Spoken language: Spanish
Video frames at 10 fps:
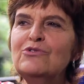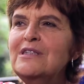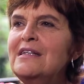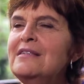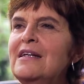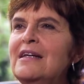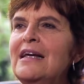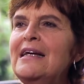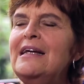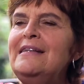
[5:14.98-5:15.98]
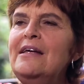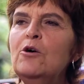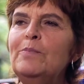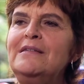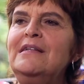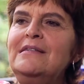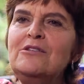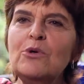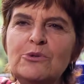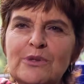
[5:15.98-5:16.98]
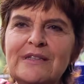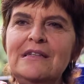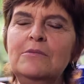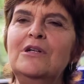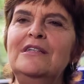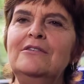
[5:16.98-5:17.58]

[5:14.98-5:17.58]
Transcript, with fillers: cosas que tengo presentes cuando escribo la